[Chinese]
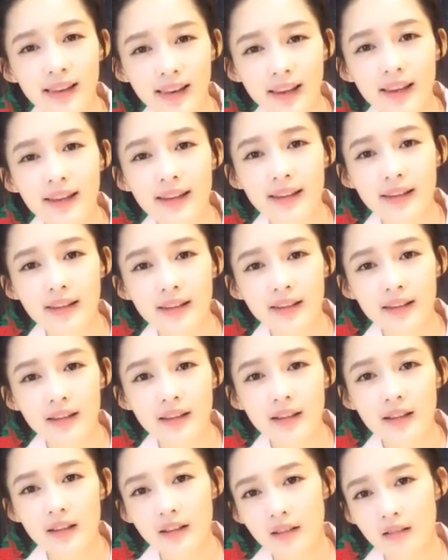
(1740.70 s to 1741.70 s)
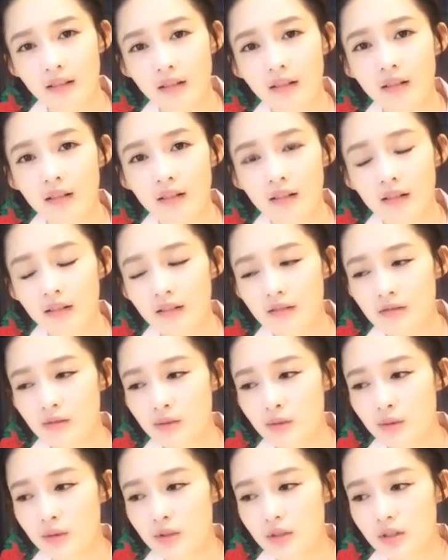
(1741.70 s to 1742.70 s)
就是会很累，
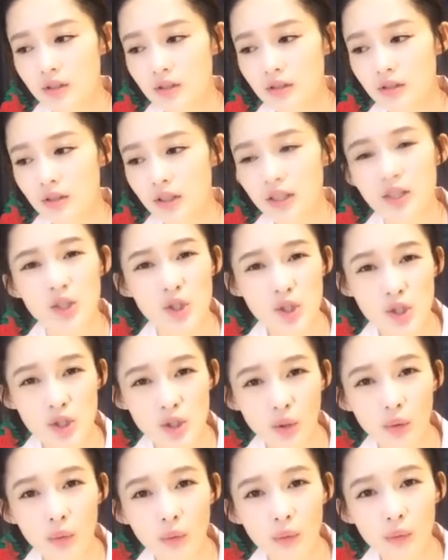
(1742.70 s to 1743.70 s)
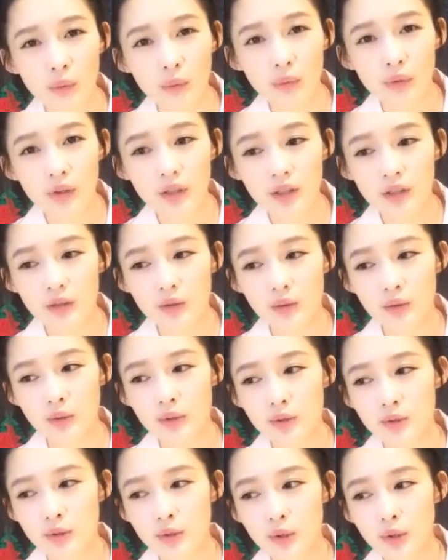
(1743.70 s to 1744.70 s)
嗯，就是很轴，
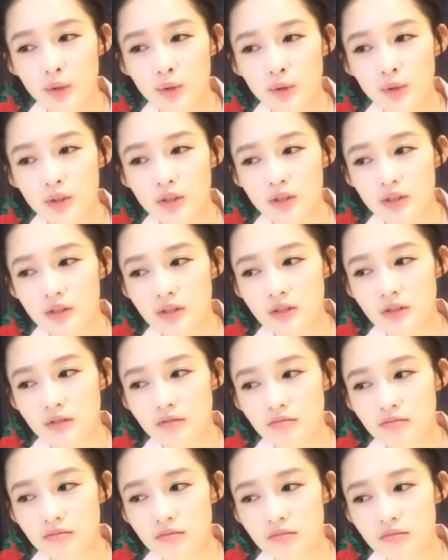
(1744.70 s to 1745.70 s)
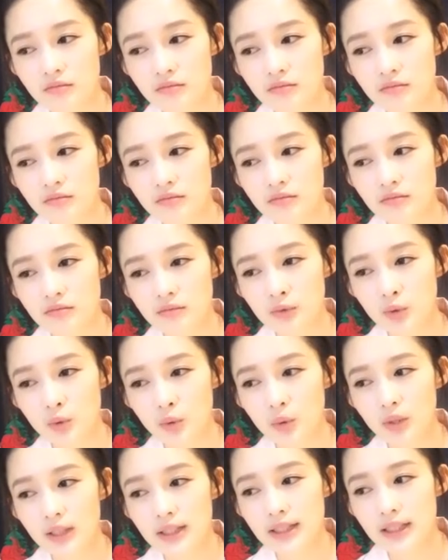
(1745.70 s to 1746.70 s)
有的时候就是
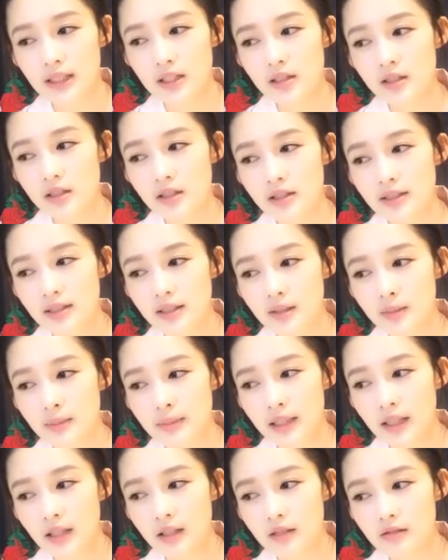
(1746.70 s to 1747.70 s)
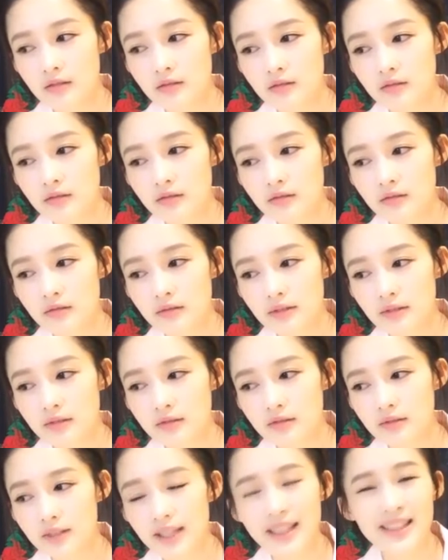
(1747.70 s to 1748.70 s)
做一件事情吧，
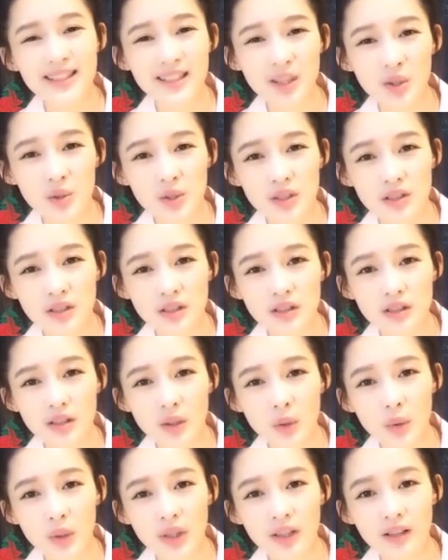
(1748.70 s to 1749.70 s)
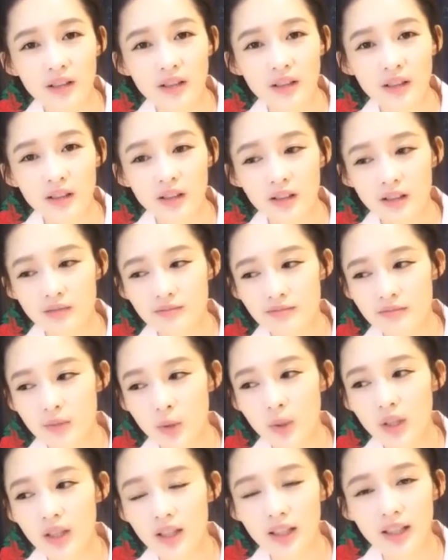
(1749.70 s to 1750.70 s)
太较真儿了会很
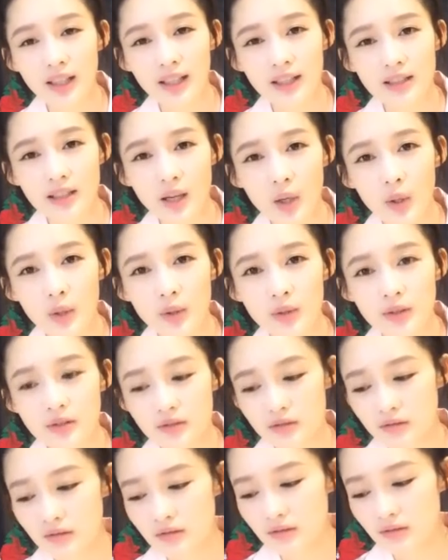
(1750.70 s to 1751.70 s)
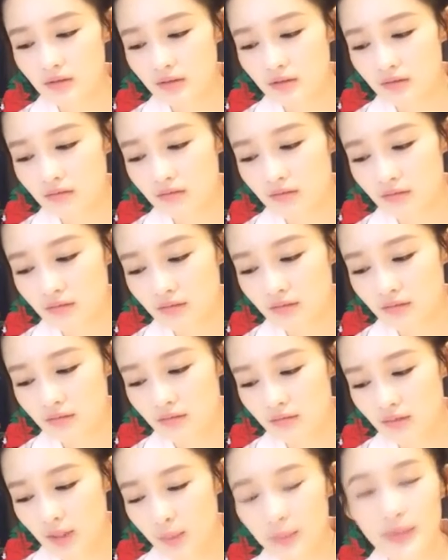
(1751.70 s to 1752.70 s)
会很累，然后
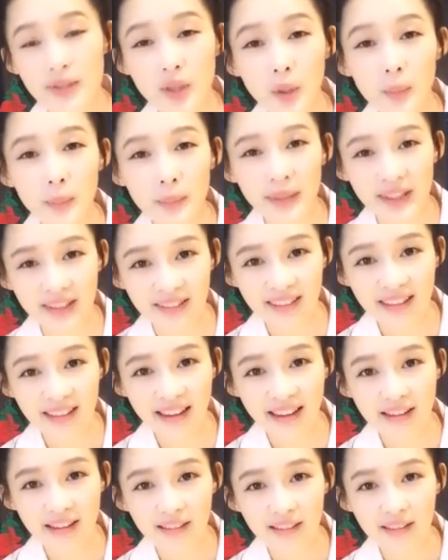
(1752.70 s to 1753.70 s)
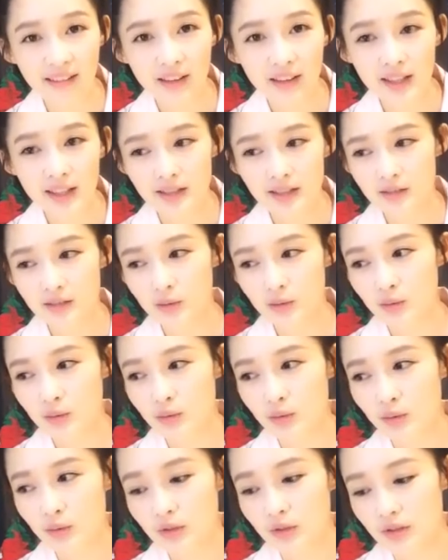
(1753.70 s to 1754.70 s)
也比较敏感，
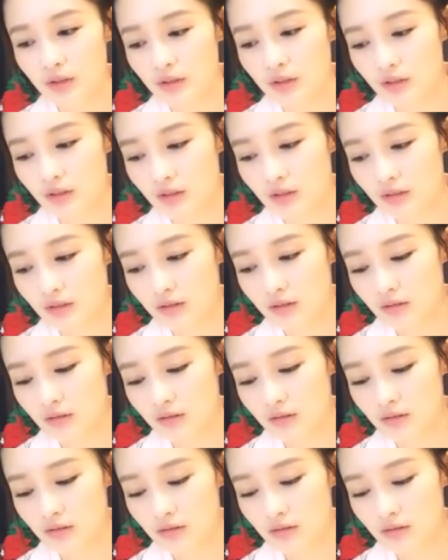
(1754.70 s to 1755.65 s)
就是